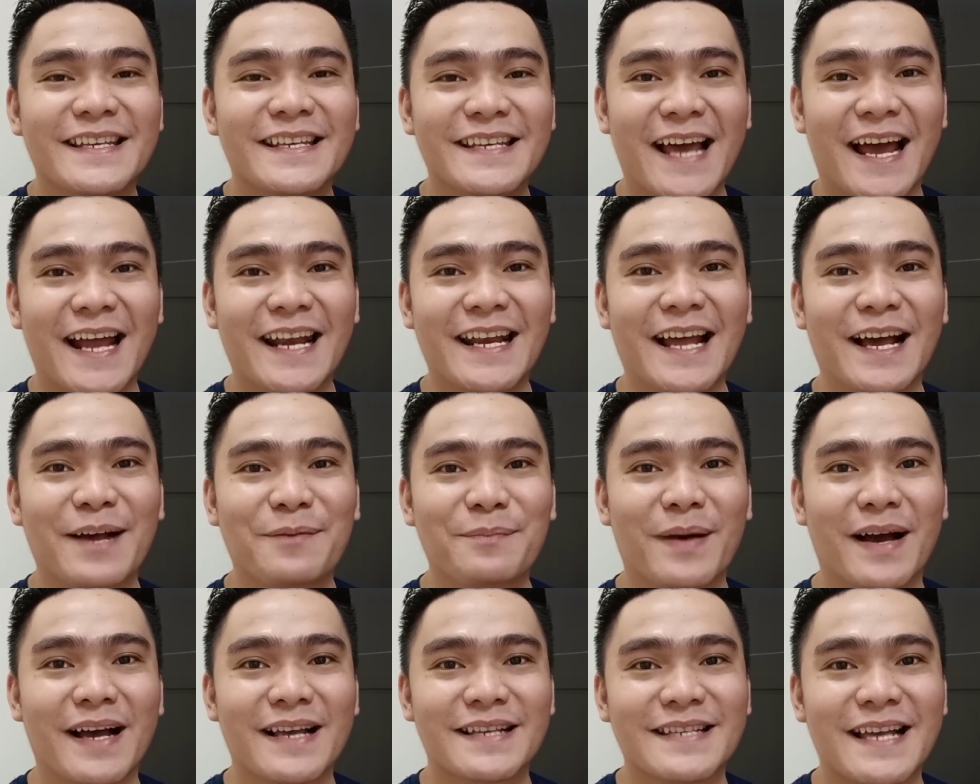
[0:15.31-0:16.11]
Yan
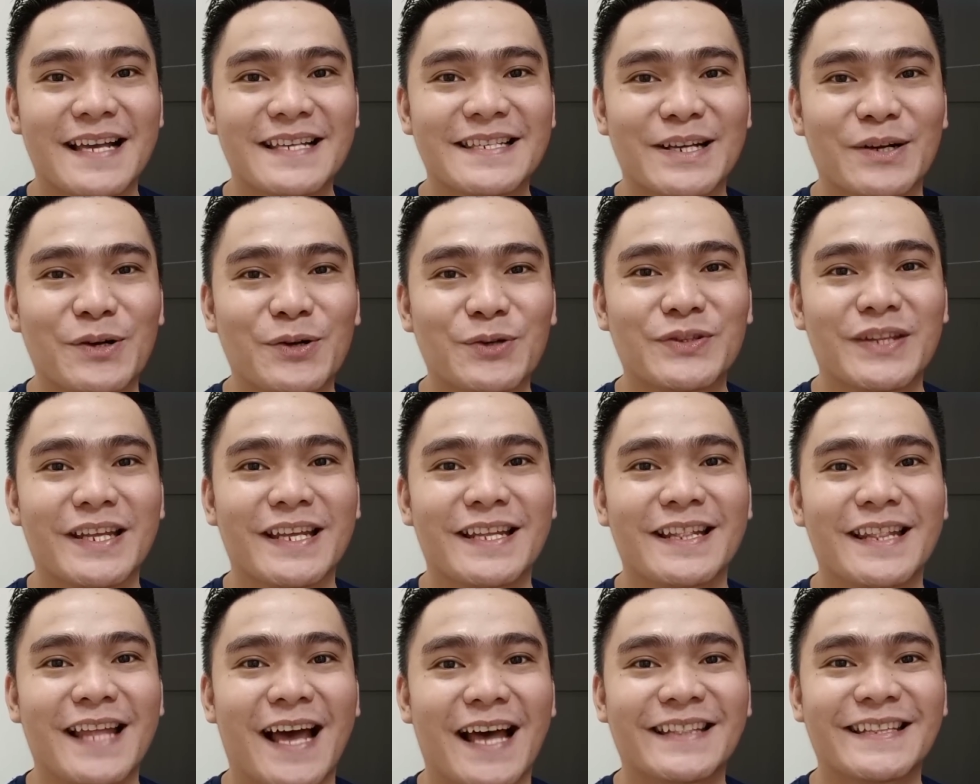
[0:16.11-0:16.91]
ang mga
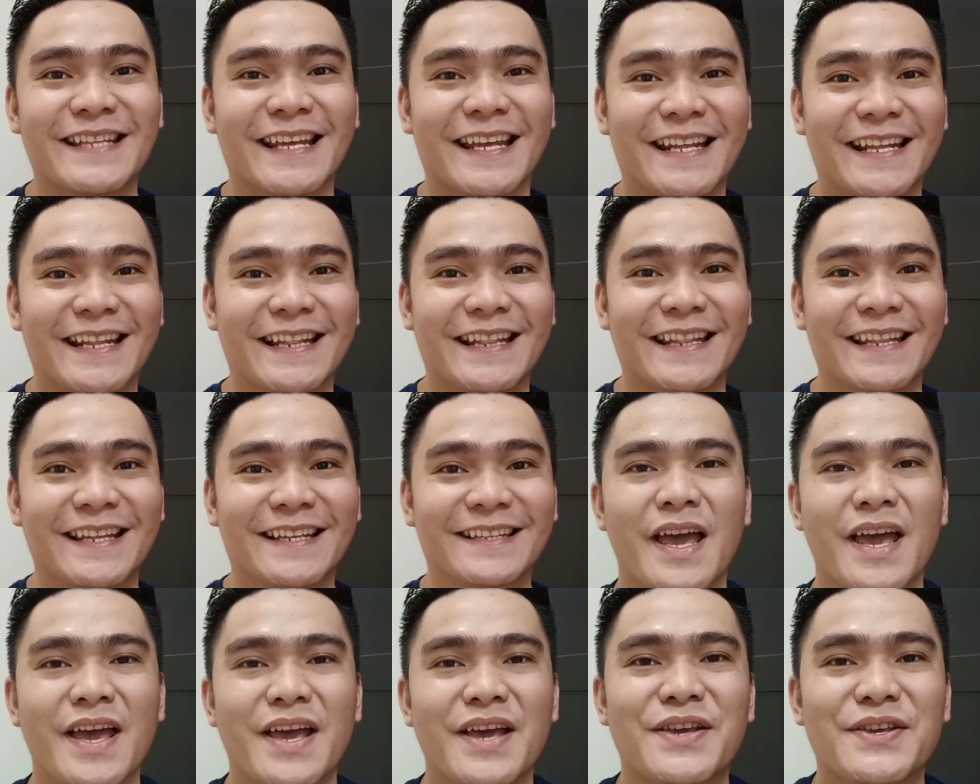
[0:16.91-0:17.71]
sasagutin
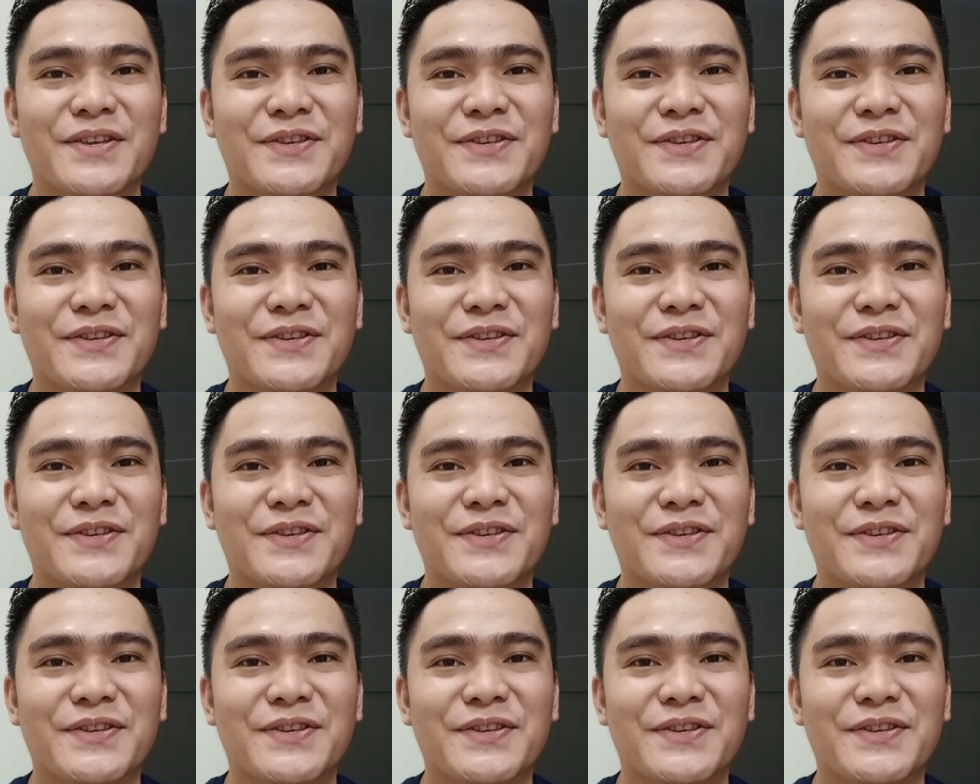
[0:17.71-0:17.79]
natin.